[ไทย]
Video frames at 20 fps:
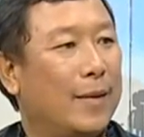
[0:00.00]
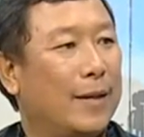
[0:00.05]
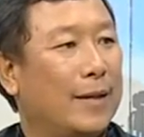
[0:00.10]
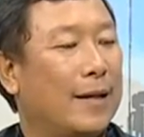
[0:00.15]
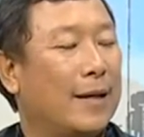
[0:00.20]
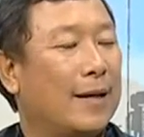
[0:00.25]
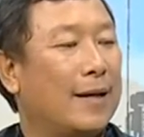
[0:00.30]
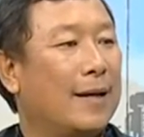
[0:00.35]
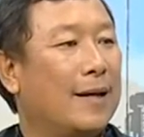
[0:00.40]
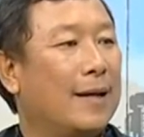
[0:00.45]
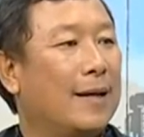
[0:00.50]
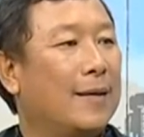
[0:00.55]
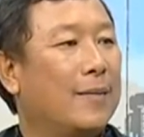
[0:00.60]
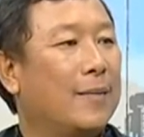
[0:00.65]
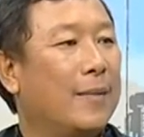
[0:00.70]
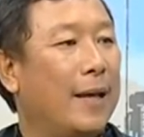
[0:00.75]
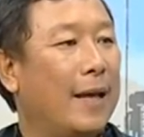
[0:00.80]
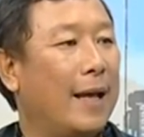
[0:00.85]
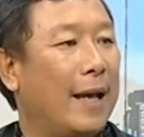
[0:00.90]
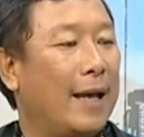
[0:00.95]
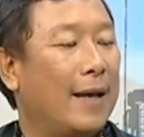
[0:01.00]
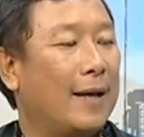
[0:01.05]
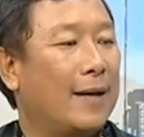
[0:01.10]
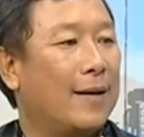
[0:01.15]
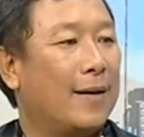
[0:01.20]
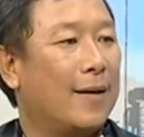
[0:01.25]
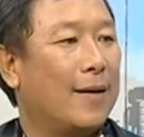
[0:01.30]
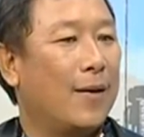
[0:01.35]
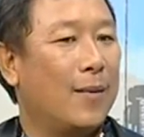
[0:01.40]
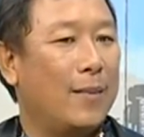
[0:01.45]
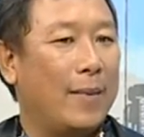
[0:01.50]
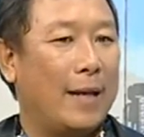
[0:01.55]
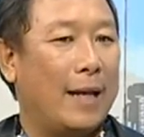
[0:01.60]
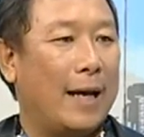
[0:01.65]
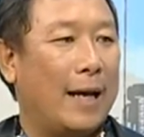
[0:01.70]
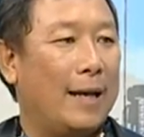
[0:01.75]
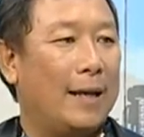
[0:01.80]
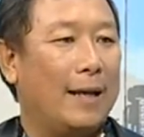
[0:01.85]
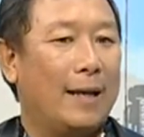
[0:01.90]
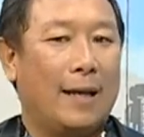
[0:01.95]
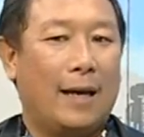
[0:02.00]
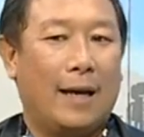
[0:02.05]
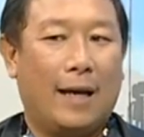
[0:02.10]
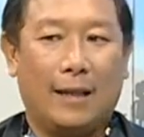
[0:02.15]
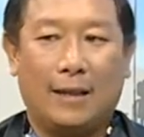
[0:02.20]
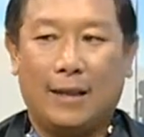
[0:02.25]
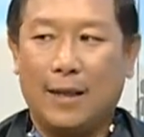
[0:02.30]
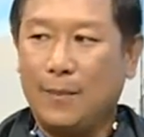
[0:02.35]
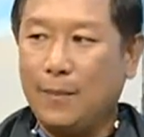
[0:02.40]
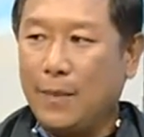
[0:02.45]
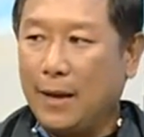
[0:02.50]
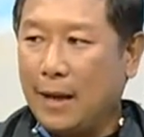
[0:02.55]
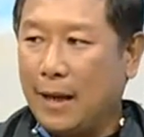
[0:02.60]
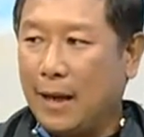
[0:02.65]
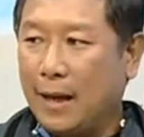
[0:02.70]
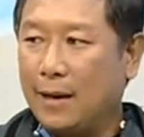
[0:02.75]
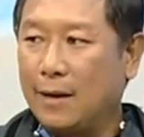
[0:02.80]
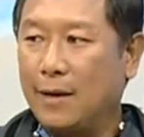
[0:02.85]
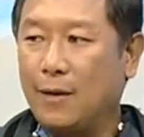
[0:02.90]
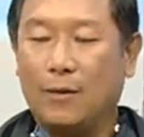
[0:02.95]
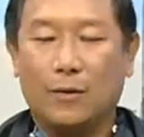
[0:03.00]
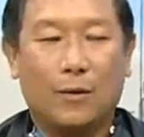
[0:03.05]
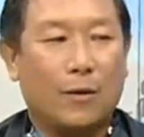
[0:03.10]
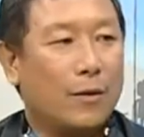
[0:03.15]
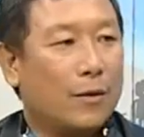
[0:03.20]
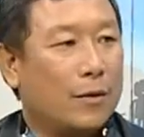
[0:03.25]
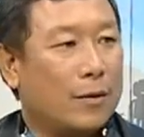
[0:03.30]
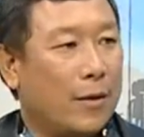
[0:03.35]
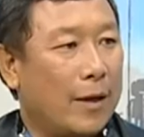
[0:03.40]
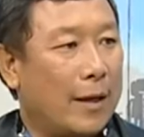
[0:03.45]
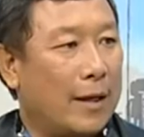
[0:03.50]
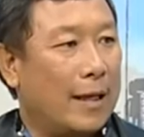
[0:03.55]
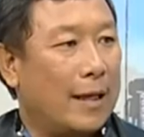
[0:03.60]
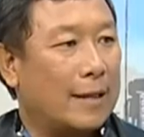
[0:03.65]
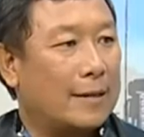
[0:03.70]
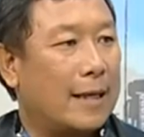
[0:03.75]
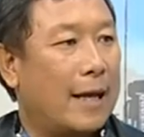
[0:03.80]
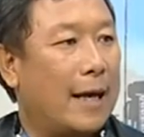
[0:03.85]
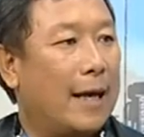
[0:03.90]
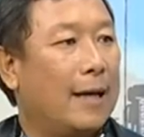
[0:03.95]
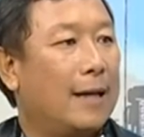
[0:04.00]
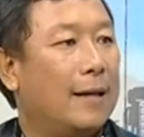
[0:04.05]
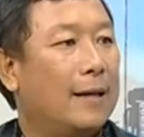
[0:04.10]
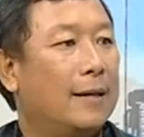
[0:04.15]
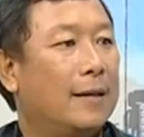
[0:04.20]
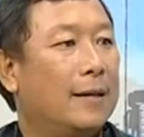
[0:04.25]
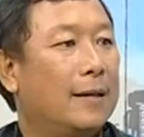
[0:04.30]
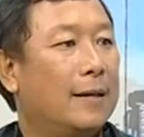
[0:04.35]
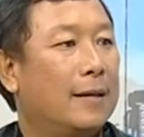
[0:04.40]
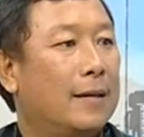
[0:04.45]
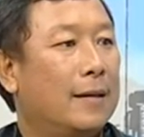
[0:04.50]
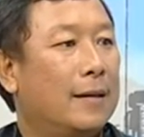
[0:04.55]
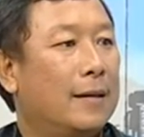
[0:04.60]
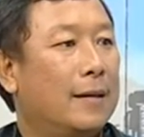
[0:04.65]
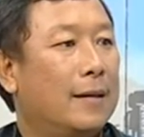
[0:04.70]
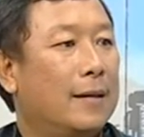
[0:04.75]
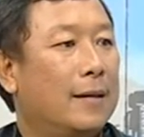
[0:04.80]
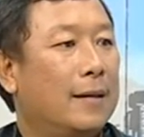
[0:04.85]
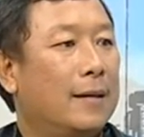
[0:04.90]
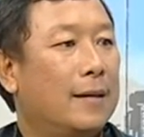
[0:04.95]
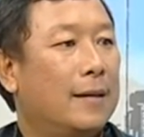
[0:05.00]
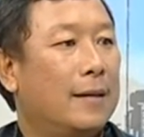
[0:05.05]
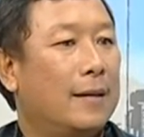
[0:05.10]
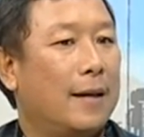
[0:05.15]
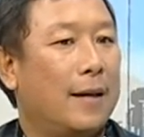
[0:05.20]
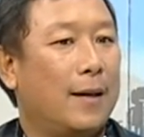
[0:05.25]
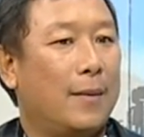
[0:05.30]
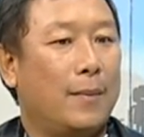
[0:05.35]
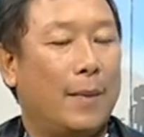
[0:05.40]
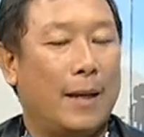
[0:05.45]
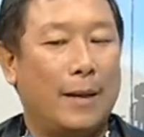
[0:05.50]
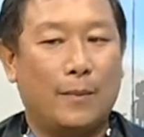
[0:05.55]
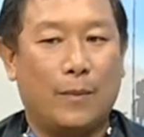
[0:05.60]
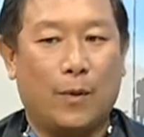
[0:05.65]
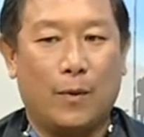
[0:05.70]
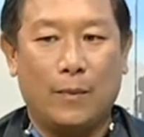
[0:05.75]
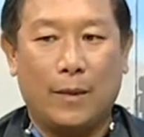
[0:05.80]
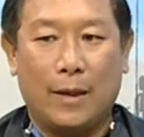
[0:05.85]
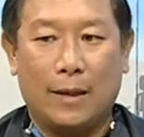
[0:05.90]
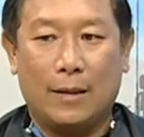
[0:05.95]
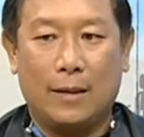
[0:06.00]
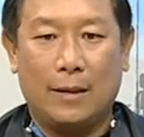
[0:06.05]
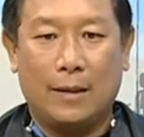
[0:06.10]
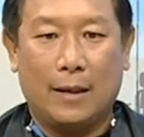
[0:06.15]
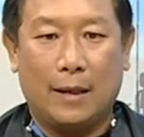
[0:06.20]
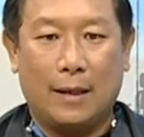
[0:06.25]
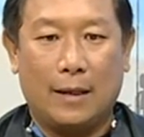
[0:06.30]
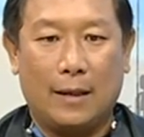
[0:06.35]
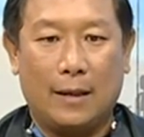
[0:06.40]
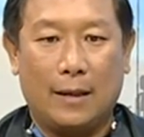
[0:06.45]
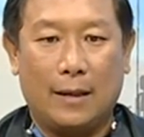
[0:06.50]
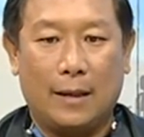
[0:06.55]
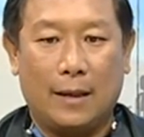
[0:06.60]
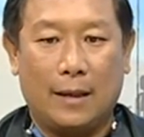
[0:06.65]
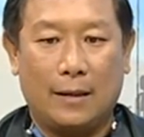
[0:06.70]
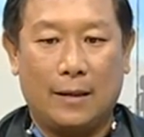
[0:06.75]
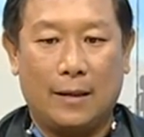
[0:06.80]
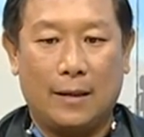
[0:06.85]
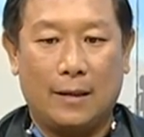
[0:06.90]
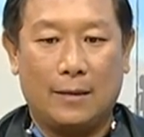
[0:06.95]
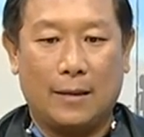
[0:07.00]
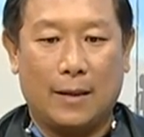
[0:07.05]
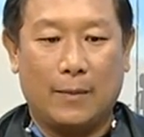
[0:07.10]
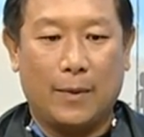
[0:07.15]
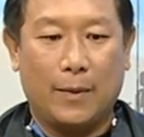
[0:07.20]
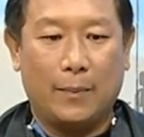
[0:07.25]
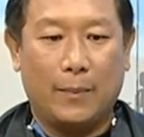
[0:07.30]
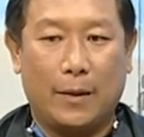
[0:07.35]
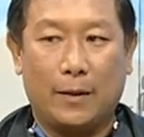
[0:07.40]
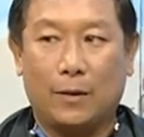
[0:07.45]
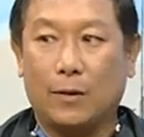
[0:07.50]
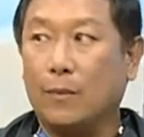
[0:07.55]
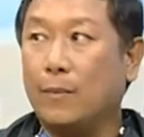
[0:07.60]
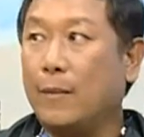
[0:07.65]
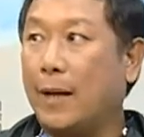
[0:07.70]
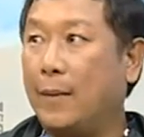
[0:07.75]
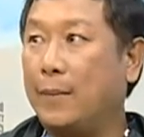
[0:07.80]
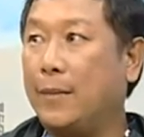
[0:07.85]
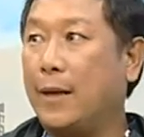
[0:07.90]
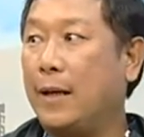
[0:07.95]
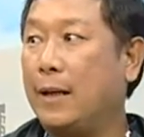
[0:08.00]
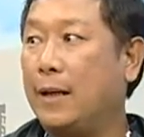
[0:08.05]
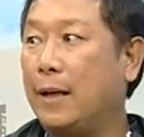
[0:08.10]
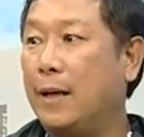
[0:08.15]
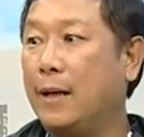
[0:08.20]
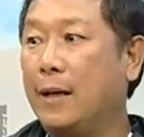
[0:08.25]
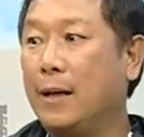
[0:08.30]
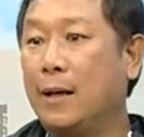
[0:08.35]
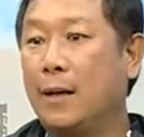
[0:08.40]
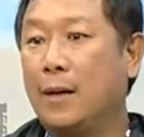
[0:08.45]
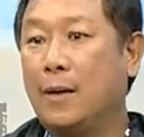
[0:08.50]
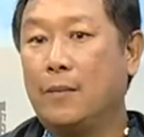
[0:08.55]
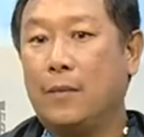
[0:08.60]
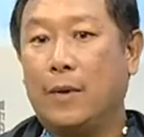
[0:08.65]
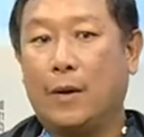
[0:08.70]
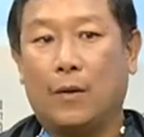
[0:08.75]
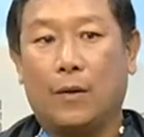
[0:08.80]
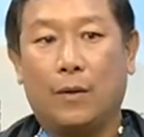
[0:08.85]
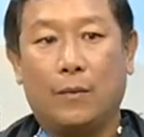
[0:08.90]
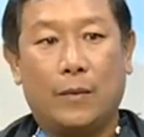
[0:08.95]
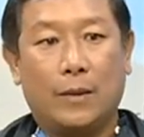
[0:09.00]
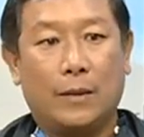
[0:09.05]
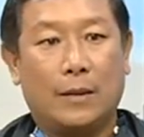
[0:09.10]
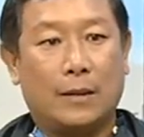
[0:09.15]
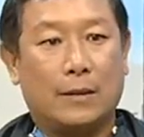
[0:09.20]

มันจะมีเองก็ไม่ได้ไอ้ที่มีเองเราก็ต้องช่วยกันรักษานะครับบ้านผมเนี่ยคือขณะนี้เนี่ยที่สามารถเป็นต้นแบบได้เนี่ยมีคนไป